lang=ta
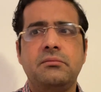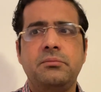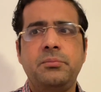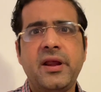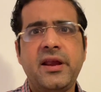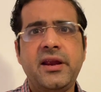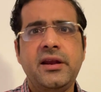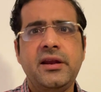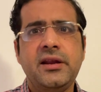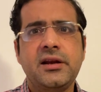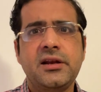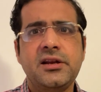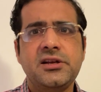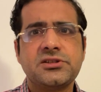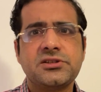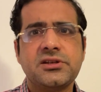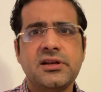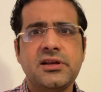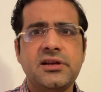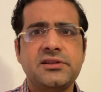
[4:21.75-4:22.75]
பிளெயின்
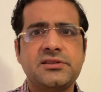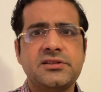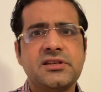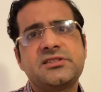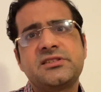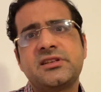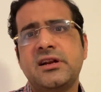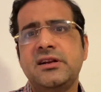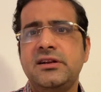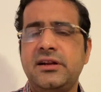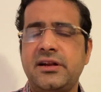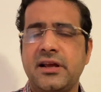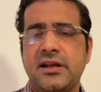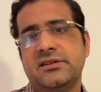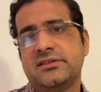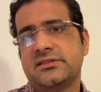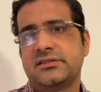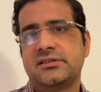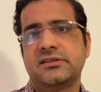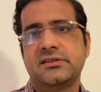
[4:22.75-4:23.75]
இங்கிலீஷில் இட்ஸ் அ
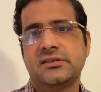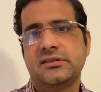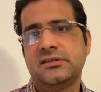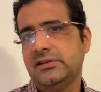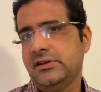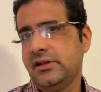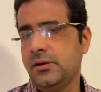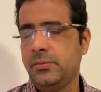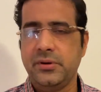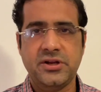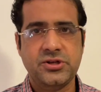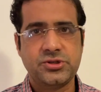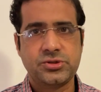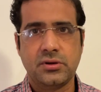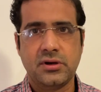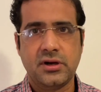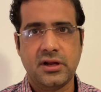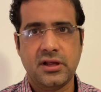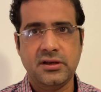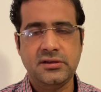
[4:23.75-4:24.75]
சென்டென்ஸ் அப்படின்னு
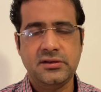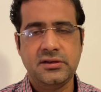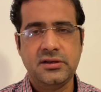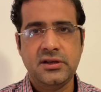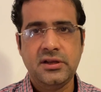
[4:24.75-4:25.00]
சொல்லலாம்